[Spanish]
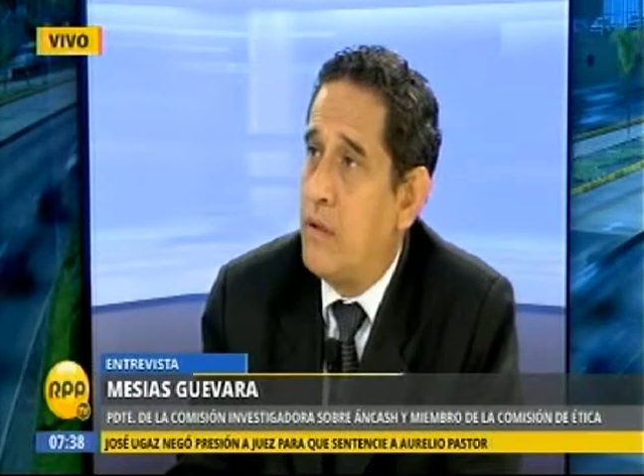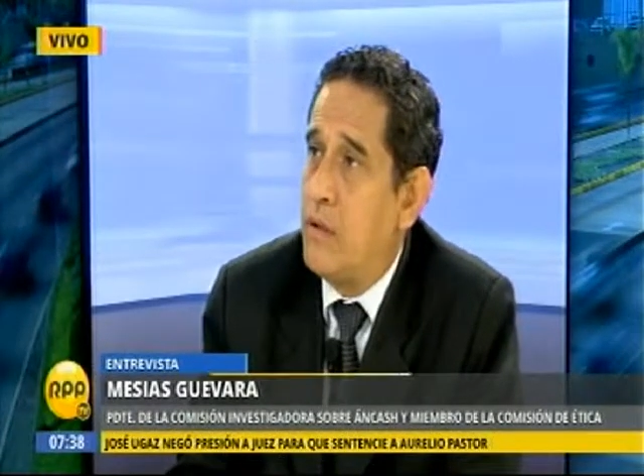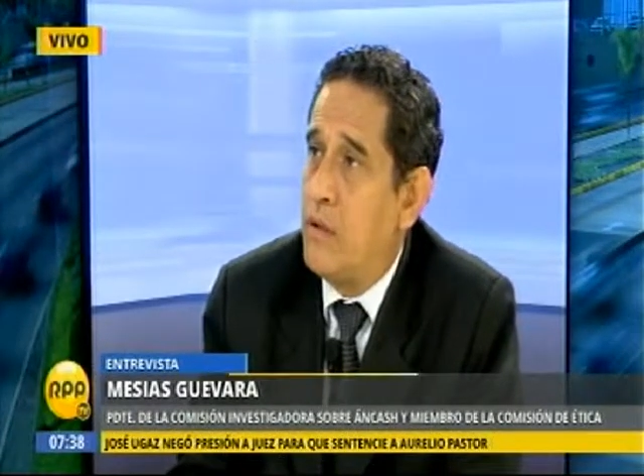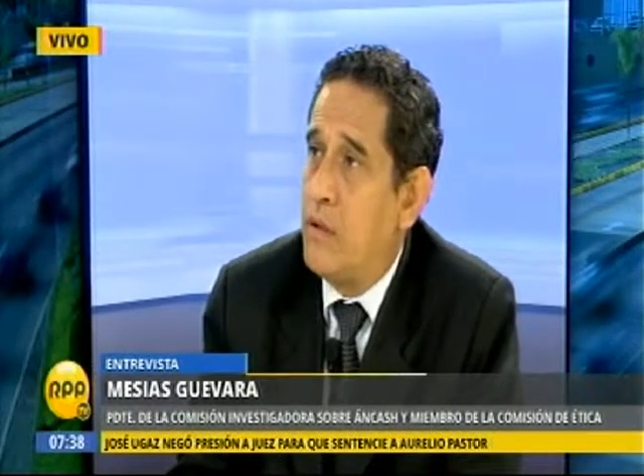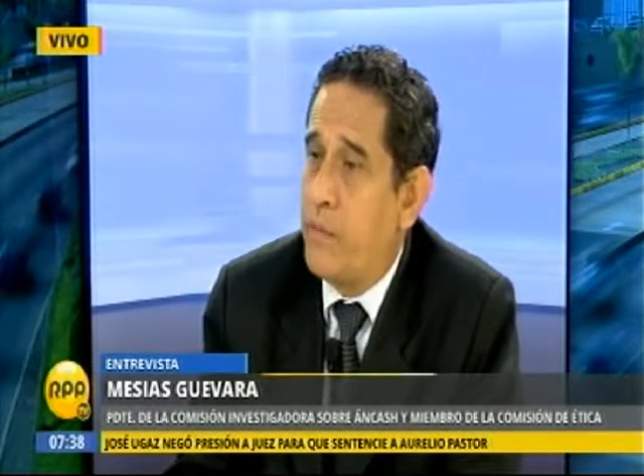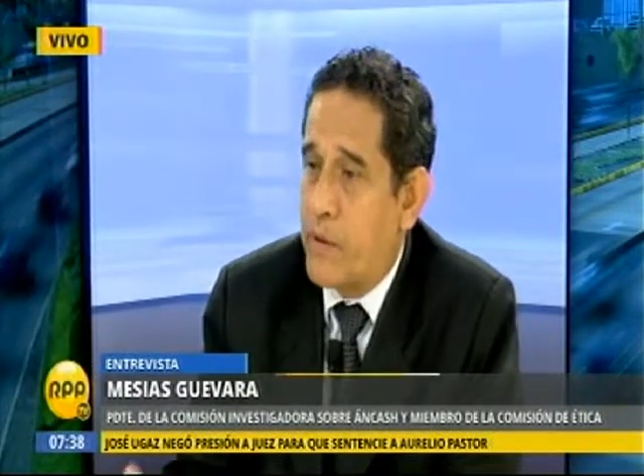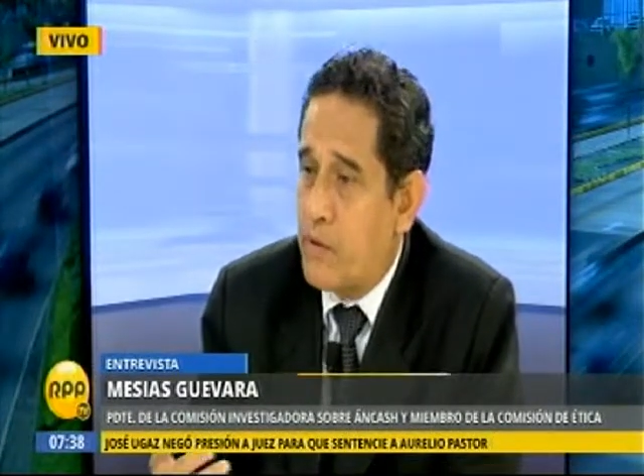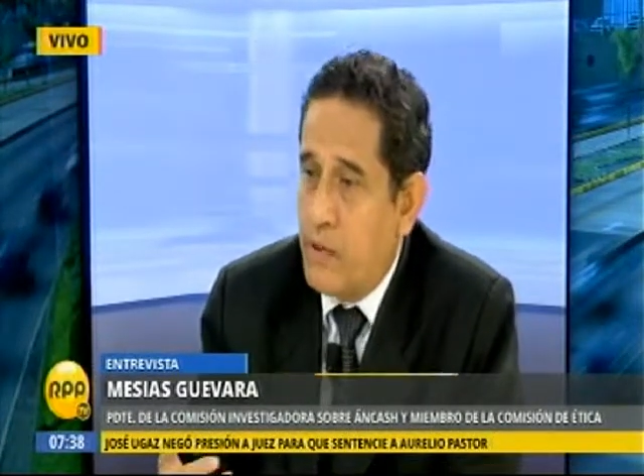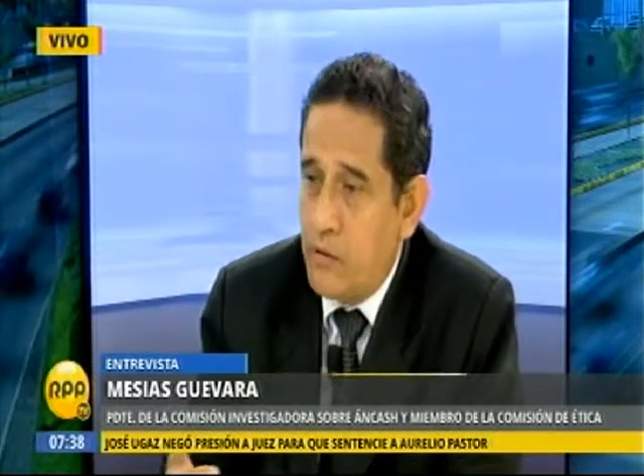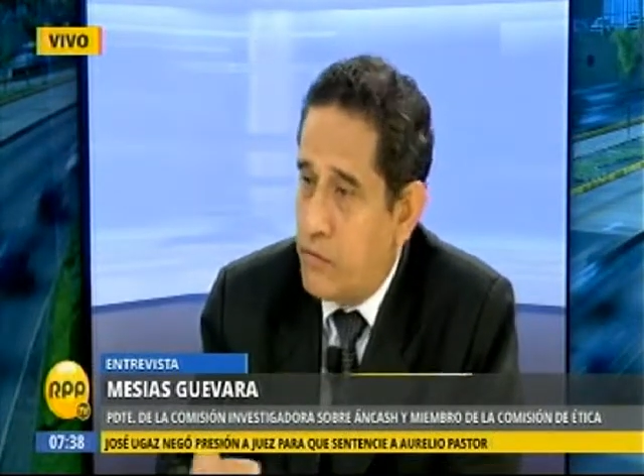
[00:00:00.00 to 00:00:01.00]
Eh, en lo
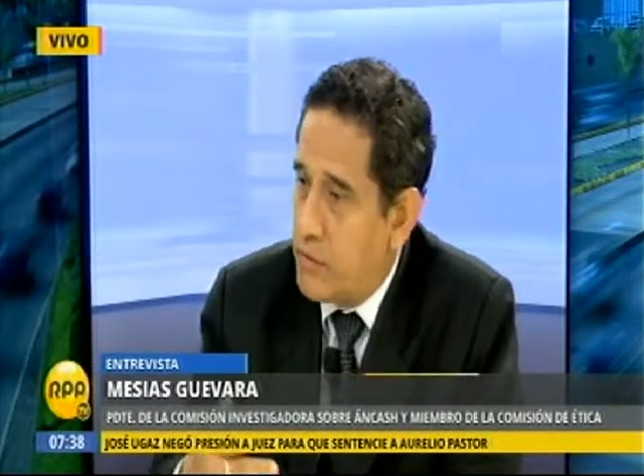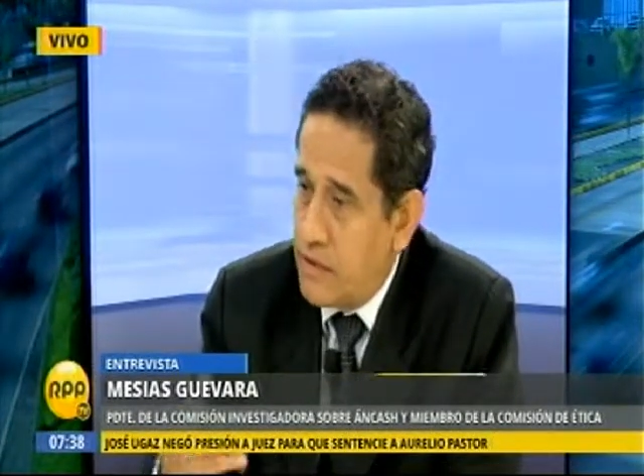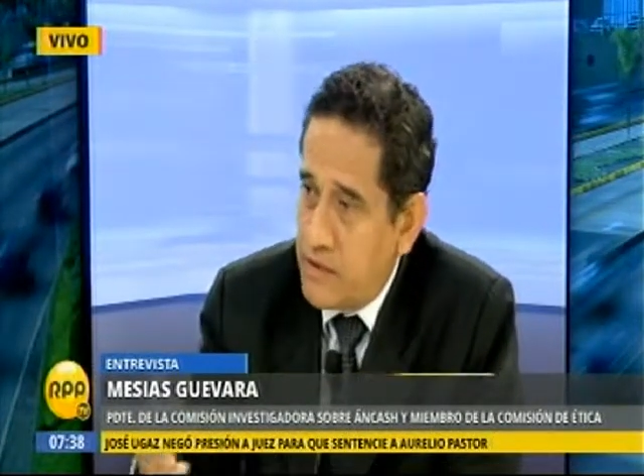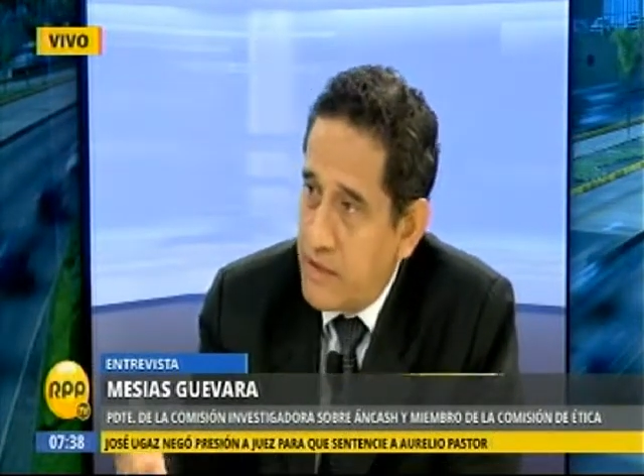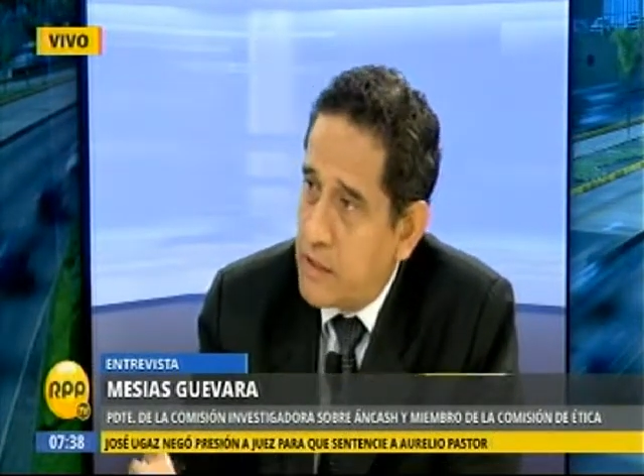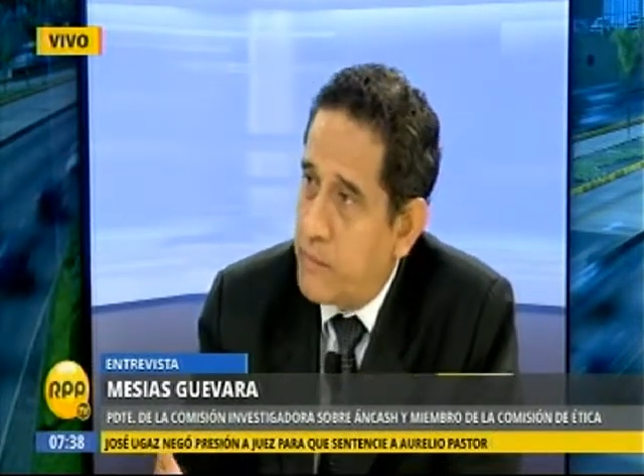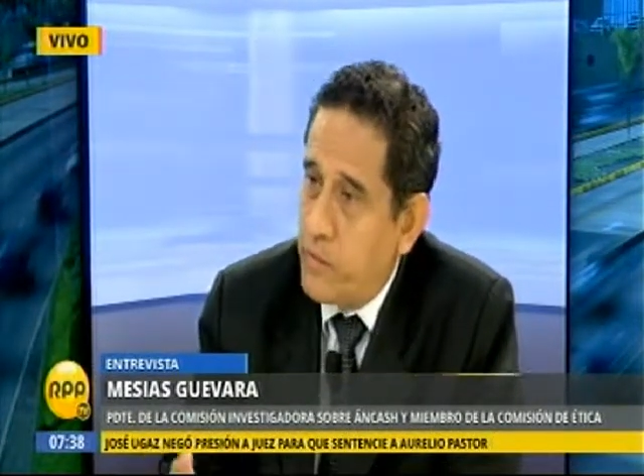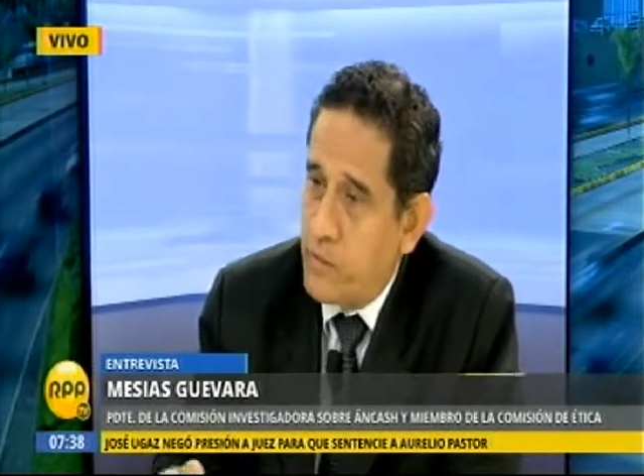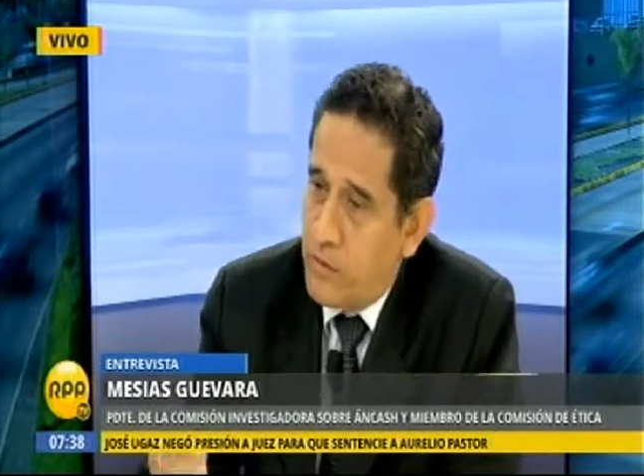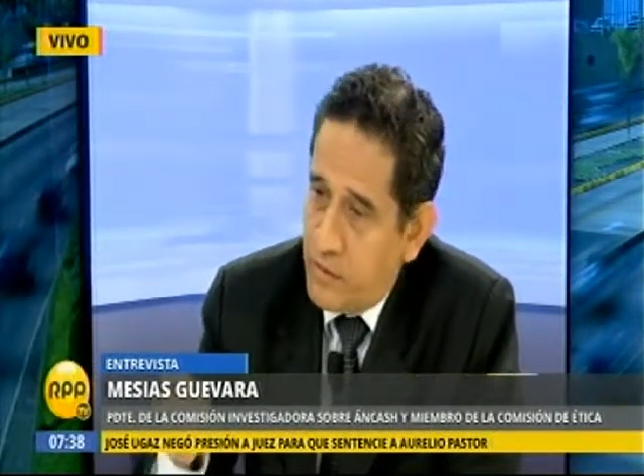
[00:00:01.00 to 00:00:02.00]
personal yo no quisiera
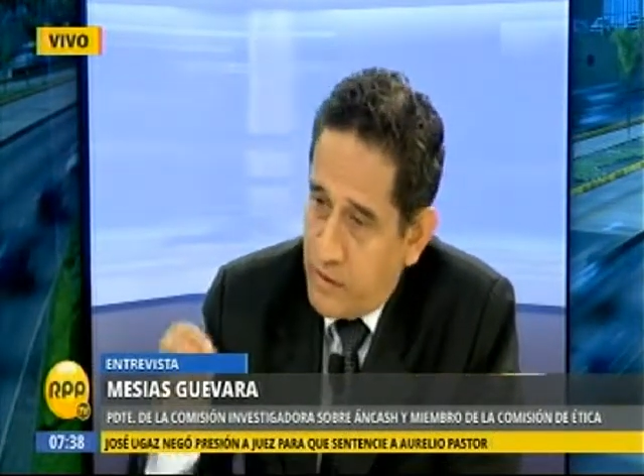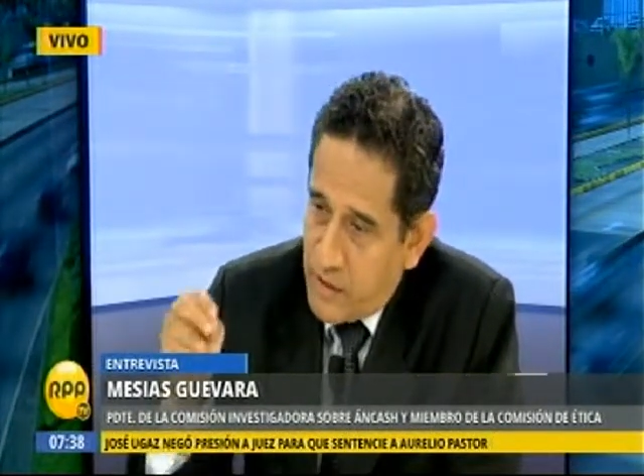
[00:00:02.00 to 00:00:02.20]
tampoco